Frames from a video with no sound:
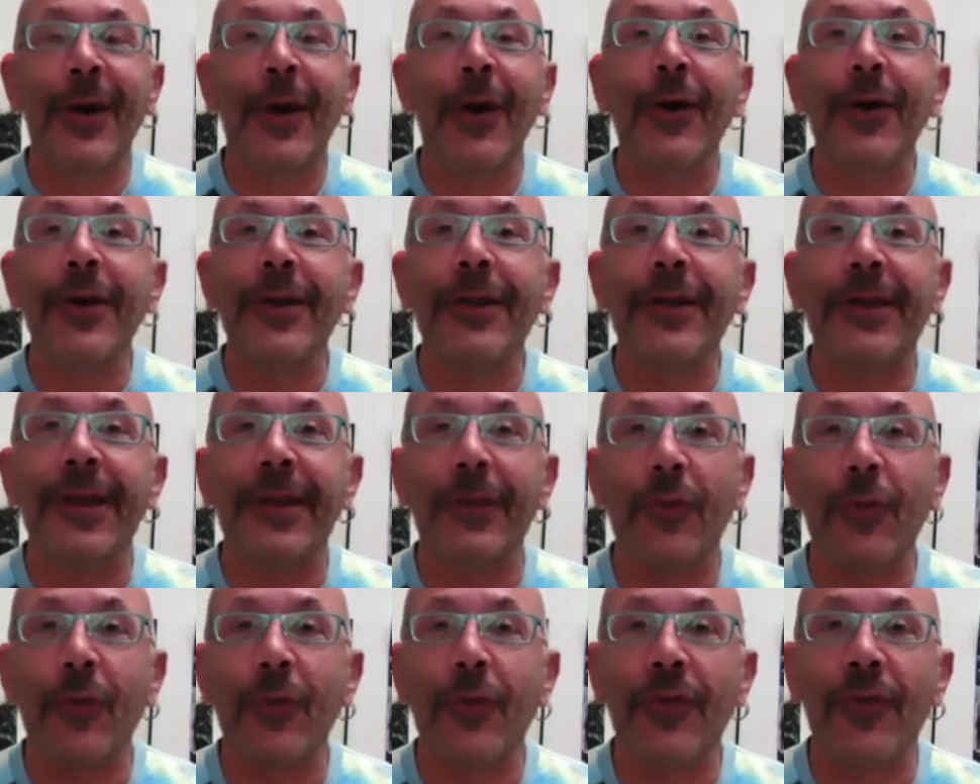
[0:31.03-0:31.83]
ho
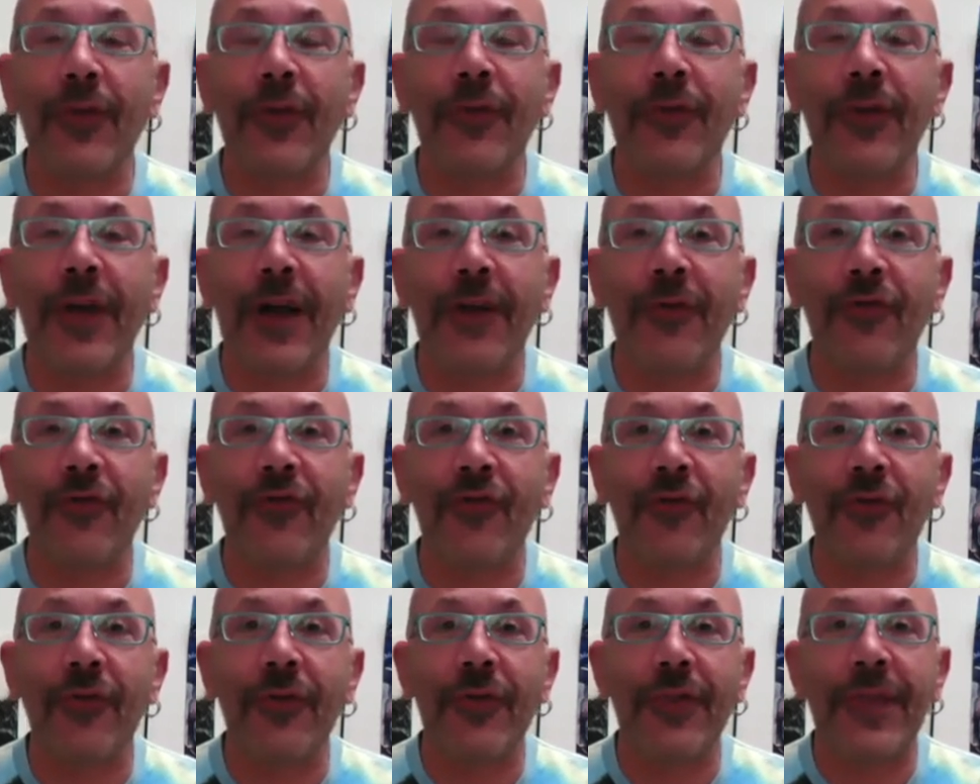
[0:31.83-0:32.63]
iniziato questo
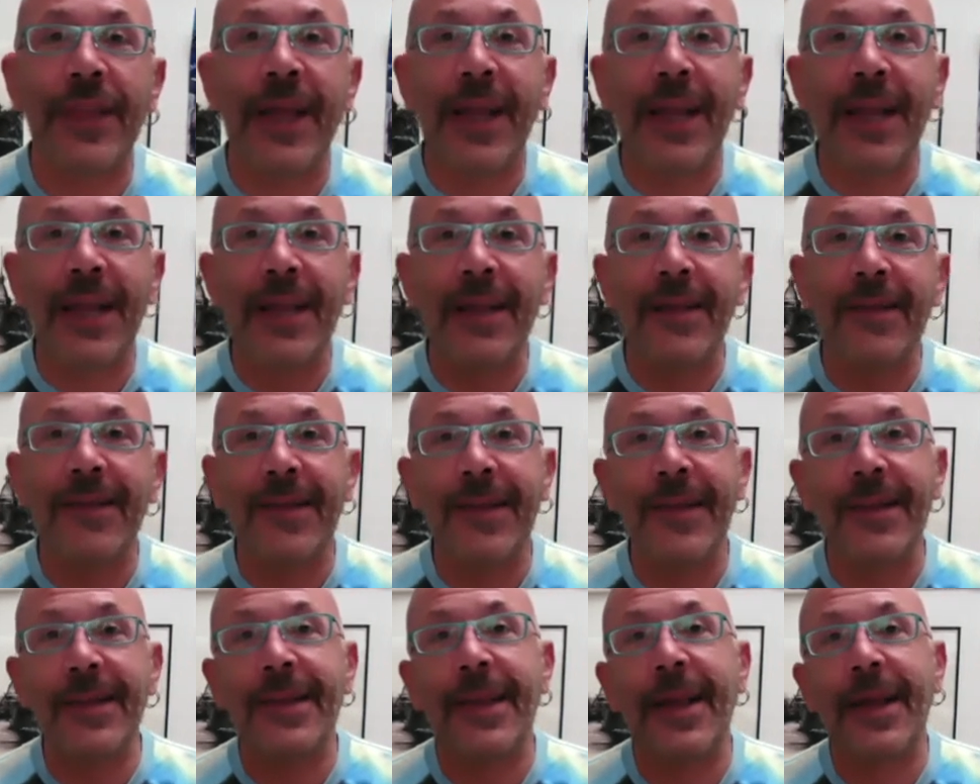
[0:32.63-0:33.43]
viaggio dalle
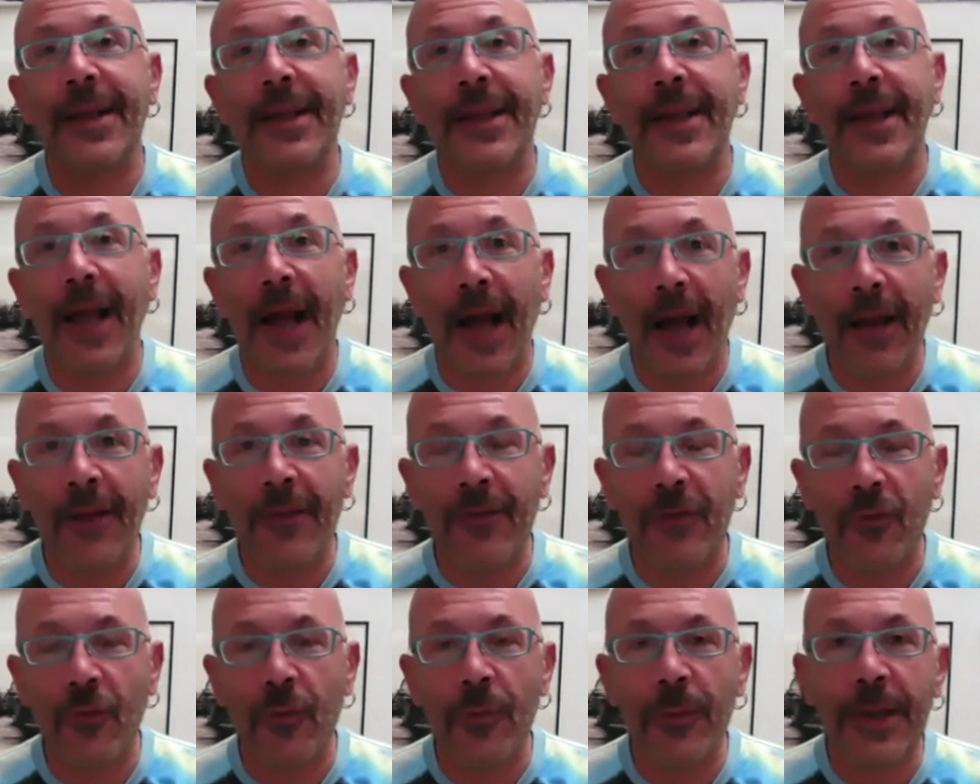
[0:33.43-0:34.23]
essenziali
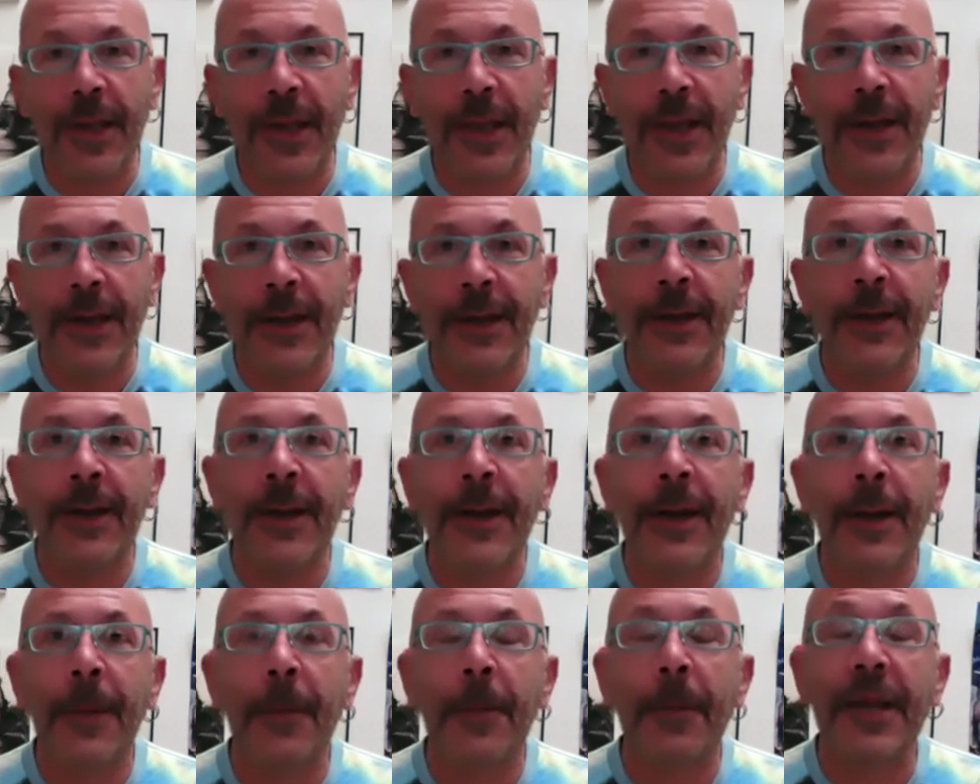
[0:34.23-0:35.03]
al
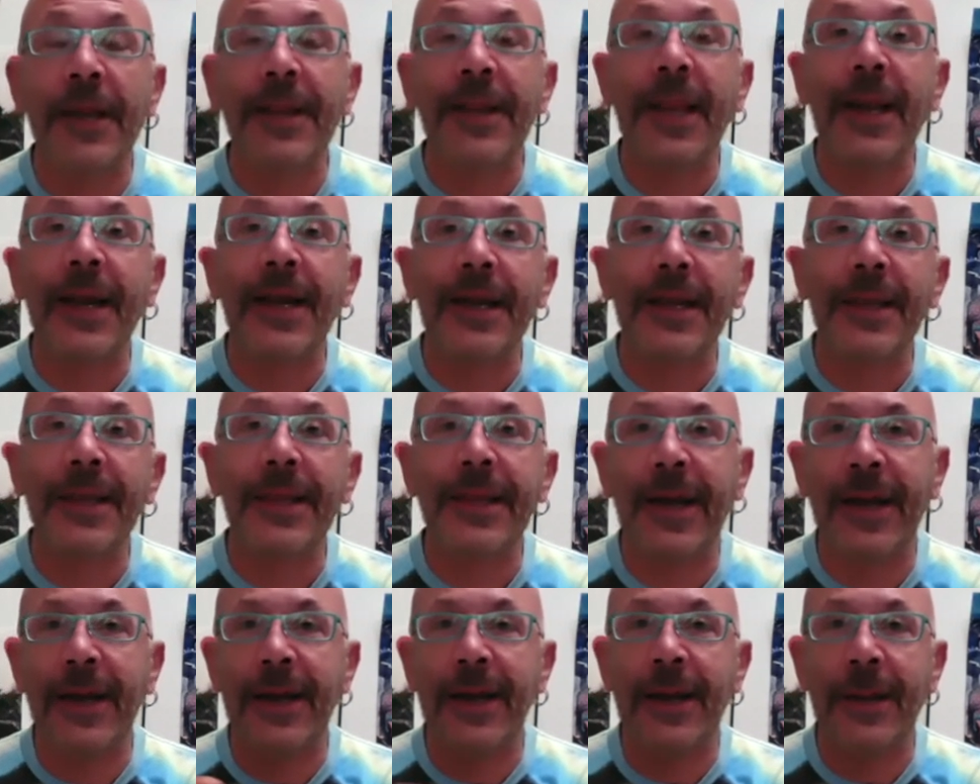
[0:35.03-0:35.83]
sommelier per
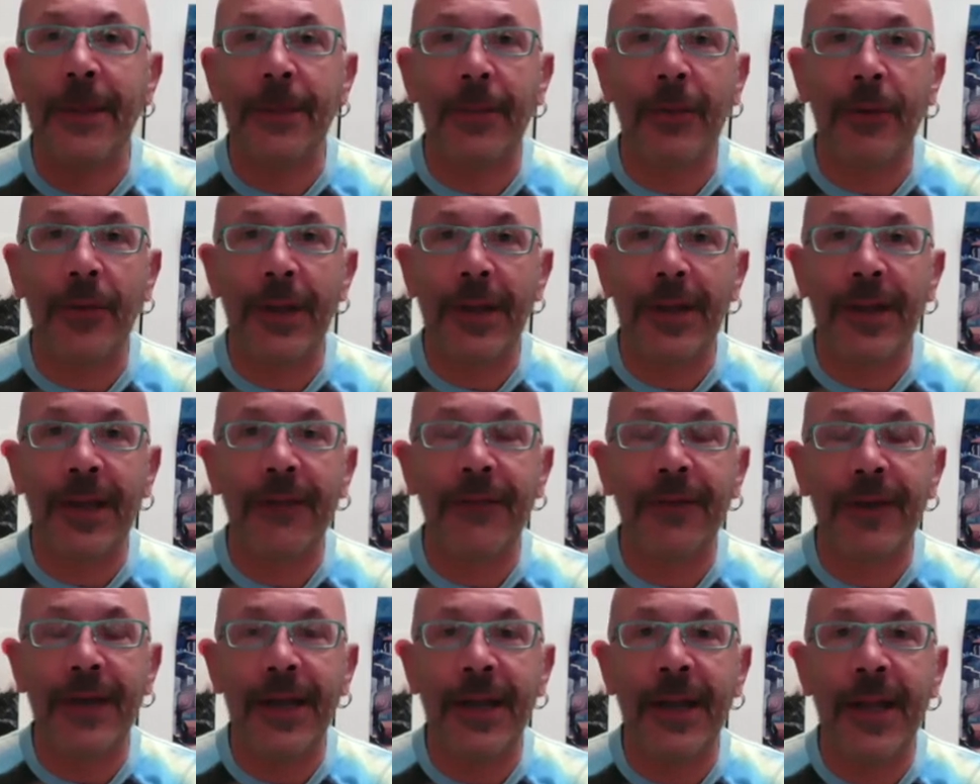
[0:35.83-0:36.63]
traghettare la parola
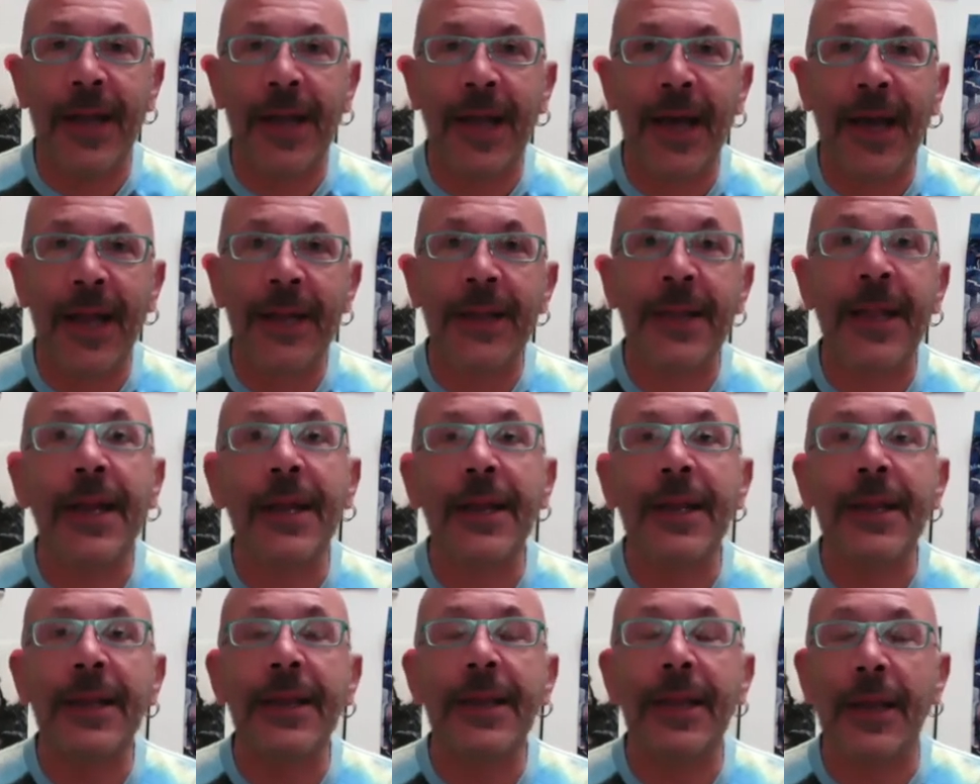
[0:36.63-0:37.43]
chiave della carta
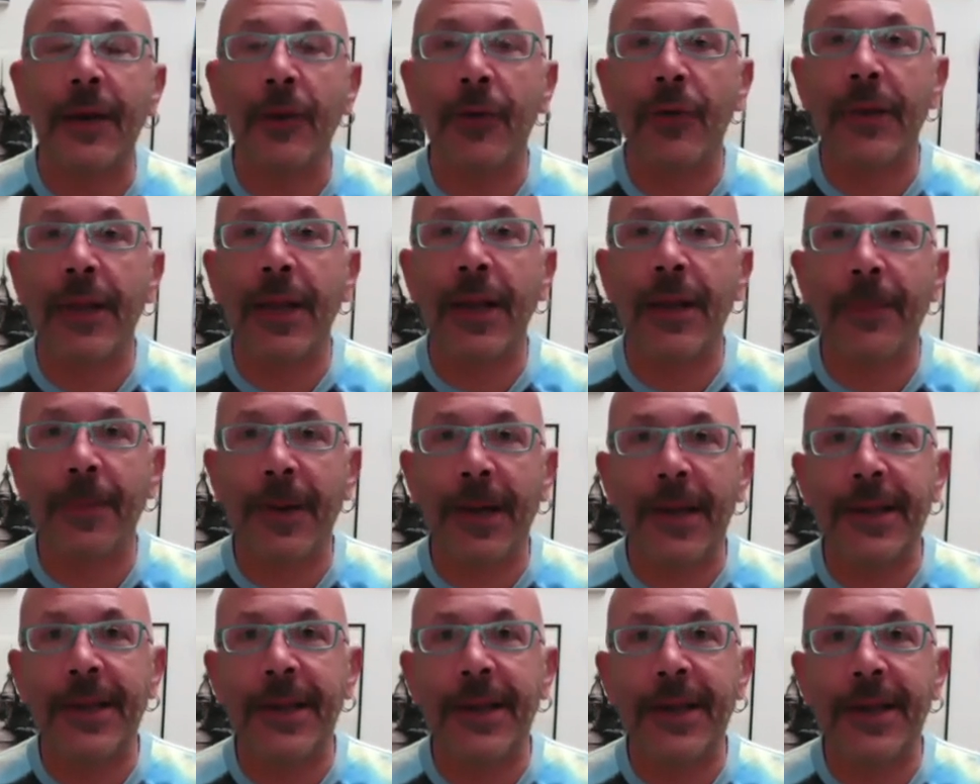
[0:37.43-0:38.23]
all'interno della
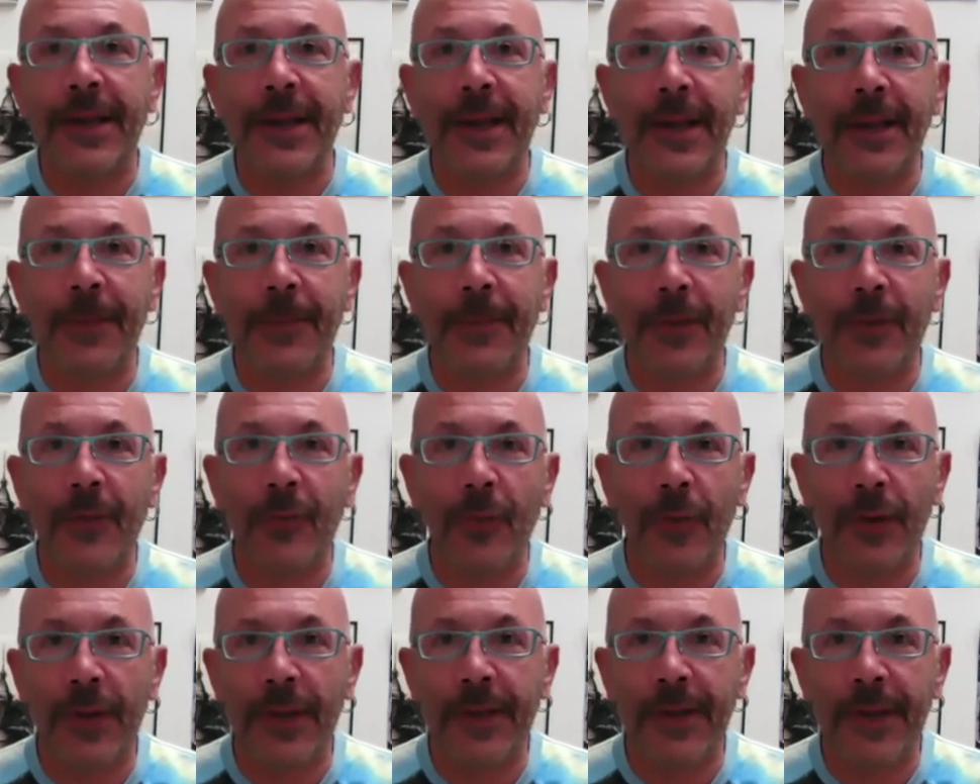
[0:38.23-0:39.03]
pratica della
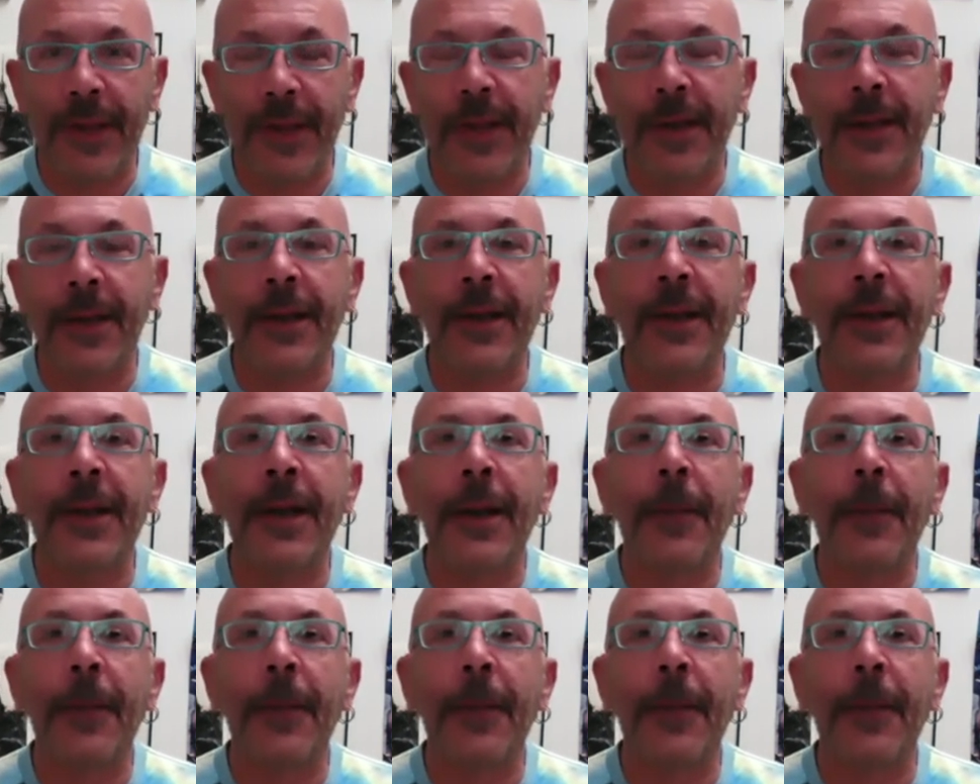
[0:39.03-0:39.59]
pittura zen